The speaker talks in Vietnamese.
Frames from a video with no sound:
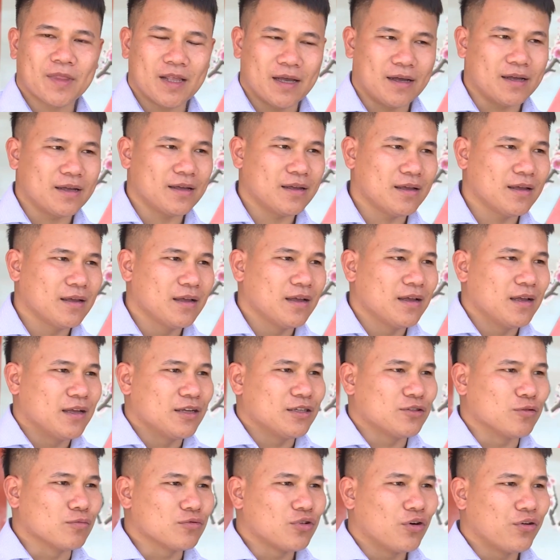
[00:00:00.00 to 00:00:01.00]
Đấy,
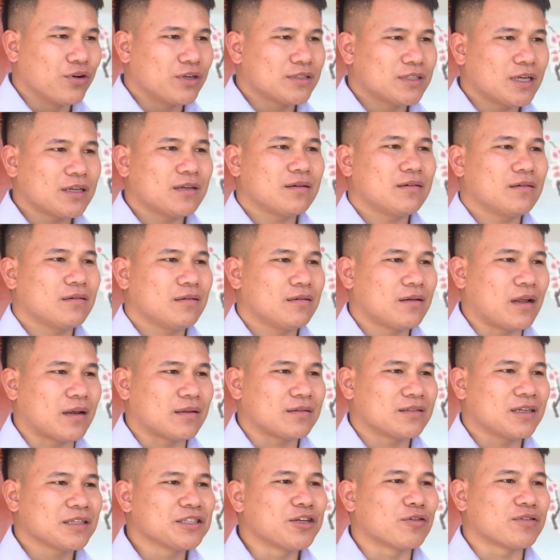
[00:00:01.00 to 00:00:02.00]
chúng tôi rất đặt
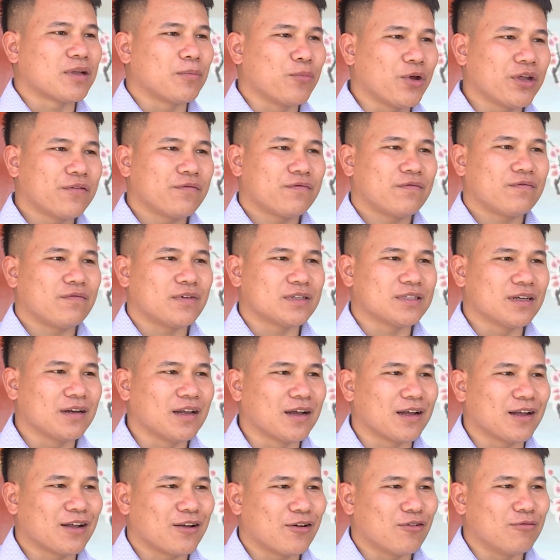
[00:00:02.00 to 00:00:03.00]
rất nhiều tâm huyết và sức
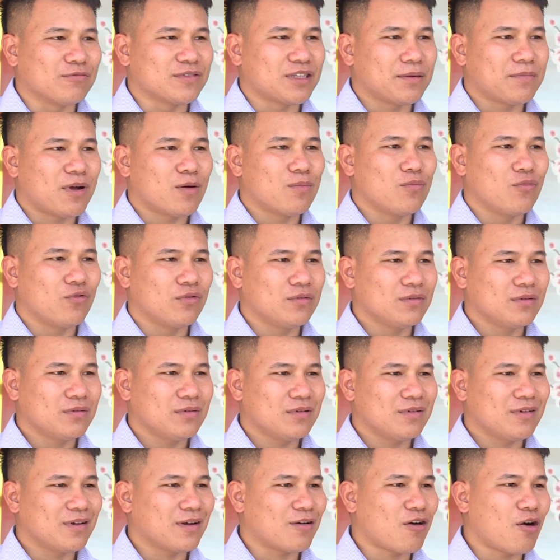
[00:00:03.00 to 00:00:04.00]
lực cũng rất mong
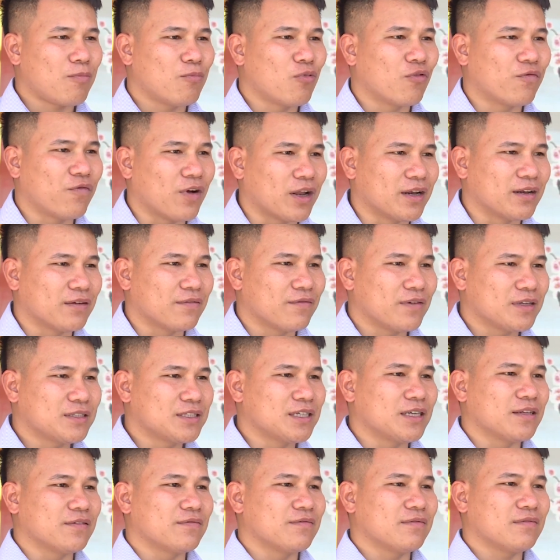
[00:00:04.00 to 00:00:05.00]
muốn góp một phần phát
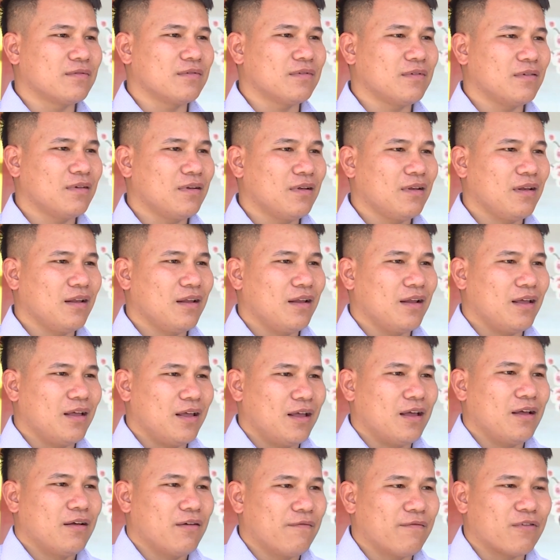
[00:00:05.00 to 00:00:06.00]
triển
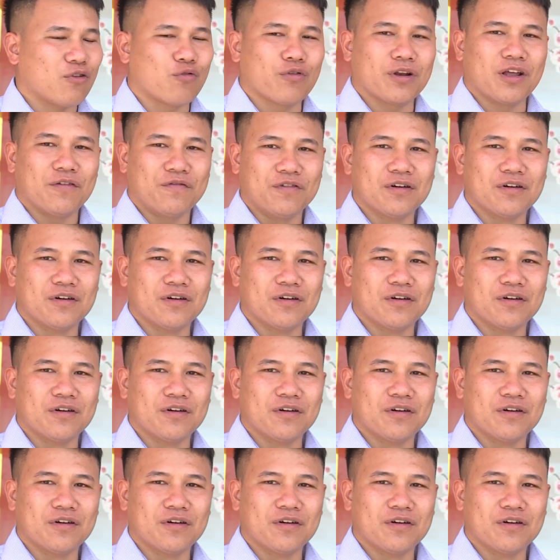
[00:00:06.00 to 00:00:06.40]
và của địa